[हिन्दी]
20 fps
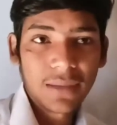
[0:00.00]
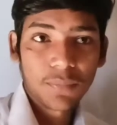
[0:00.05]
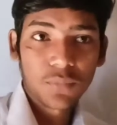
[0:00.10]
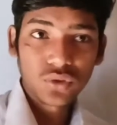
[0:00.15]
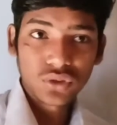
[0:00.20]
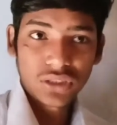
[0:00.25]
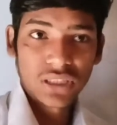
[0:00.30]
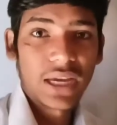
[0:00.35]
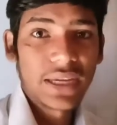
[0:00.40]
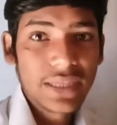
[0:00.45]
अगर
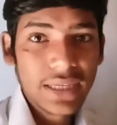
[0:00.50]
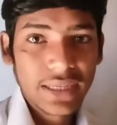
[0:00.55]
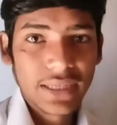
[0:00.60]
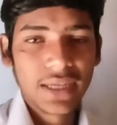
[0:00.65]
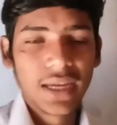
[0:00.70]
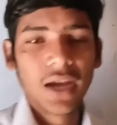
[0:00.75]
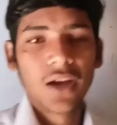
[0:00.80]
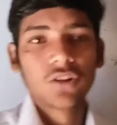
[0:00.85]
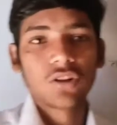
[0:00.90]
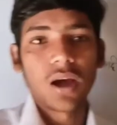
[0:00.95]
आपको चाहिए
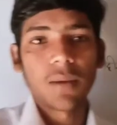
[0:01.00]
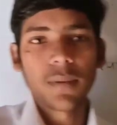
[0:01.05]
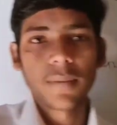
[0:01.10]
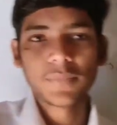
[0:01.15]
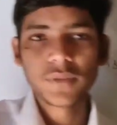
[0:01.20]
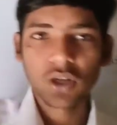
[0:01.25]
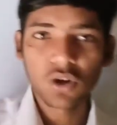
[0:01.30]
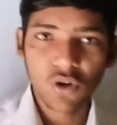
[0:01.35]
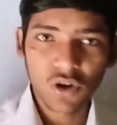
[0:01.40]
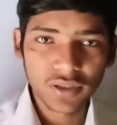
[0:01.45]
तो आप
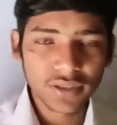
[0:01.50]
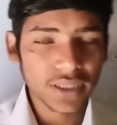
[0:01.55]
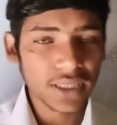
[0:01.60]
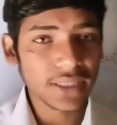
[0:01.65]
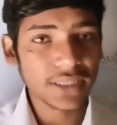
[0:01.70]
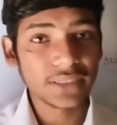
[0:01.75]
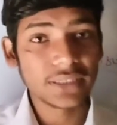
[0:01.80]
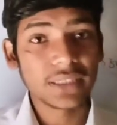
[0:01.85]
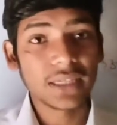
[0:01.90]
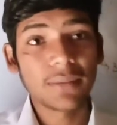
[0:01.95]
हमसे
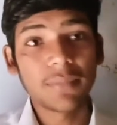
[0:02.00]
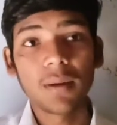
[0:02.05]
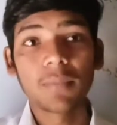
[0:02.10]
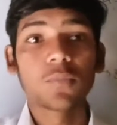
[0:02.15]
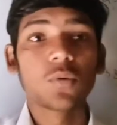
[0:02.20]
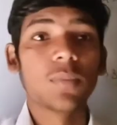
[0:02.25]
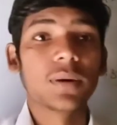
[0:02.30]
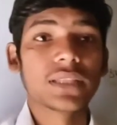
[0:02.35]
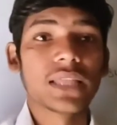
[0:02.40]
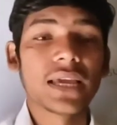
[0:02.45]
कॉन्टैक्ट कीजिएगा हम
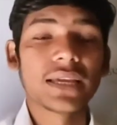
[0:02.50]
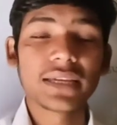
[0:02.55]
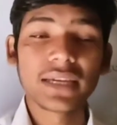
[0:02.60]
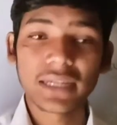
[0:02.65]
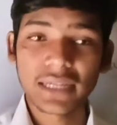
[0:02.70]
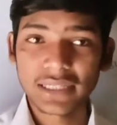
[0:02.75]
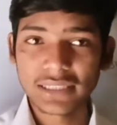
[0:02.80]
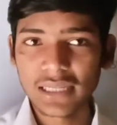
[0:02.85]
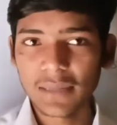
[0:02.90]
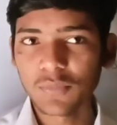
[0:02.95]
आपको बताएंगे
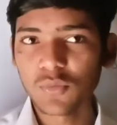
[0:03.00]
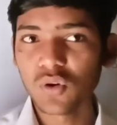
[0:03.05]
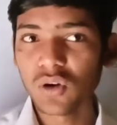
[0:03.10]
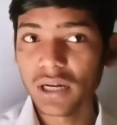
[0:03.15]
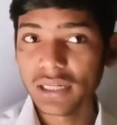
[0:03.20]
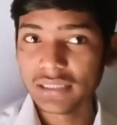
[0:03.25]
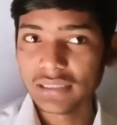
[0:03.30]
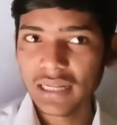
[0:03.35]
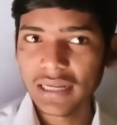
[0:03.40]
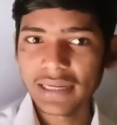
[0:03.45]
कैसे आपको
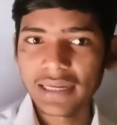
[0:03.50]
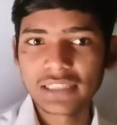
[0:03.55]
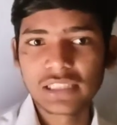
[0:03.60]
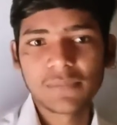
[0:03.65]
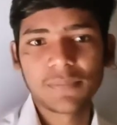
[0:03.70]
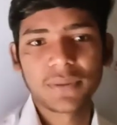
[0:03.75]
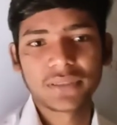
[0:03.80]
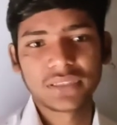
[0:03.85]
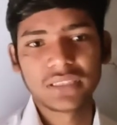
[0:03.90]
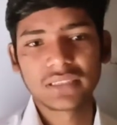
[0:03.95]
खरीदना है कैसे
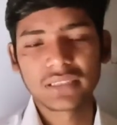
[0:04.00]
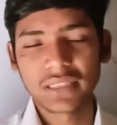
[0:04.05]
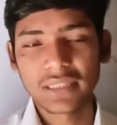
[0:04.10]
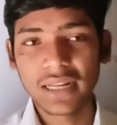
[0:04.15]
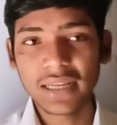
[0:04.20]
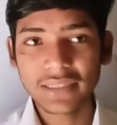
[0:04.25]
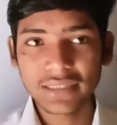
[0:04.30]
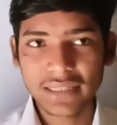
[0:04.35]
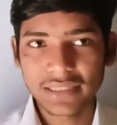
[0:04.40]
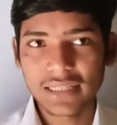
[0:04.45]
परचेस
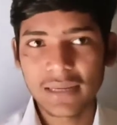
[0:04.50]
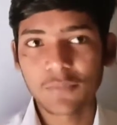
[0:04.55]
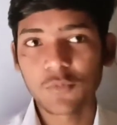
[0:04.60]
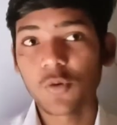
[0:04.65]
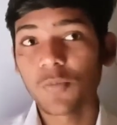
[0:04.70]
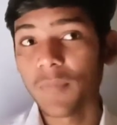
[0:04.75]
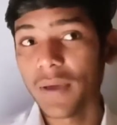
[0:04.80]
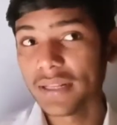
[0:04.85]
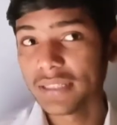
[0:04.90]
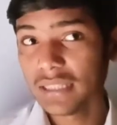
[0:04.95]
करना है कैसे
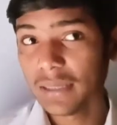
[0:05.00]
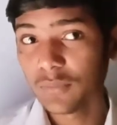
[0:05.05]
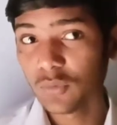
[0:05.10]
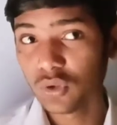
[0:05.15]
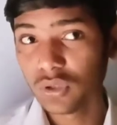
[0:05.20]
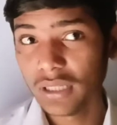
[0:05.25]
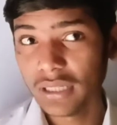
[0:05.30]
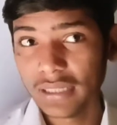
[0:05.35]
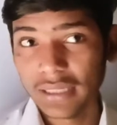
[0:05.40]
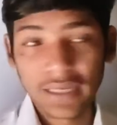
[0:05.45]
आपको पैसे
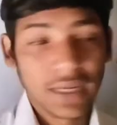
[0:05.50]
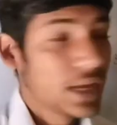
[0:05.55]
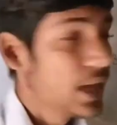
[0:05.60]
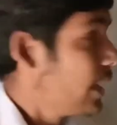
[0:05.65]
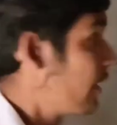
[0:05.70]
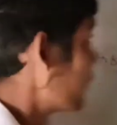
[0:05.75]
हमको देने हैं